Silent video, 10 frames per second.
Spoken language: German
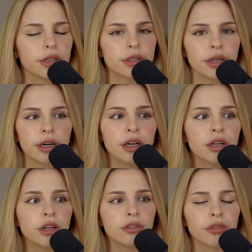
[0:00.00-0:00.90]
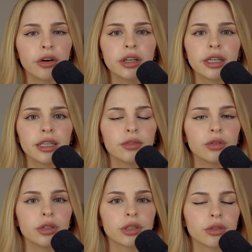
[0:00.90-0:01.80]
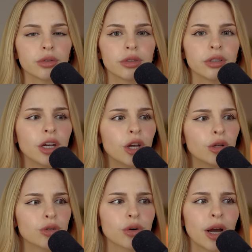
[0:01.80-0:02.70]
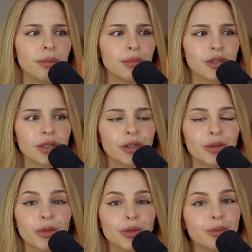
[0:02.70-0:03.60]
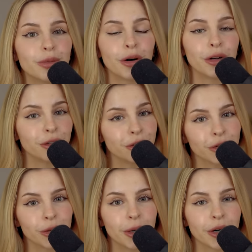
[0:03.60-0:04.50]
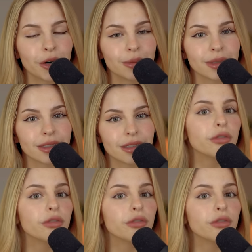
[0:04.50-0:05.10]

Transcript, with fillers: dass er freundlich wirkt und sogar ein bisschen unbeholfen rüberkommt.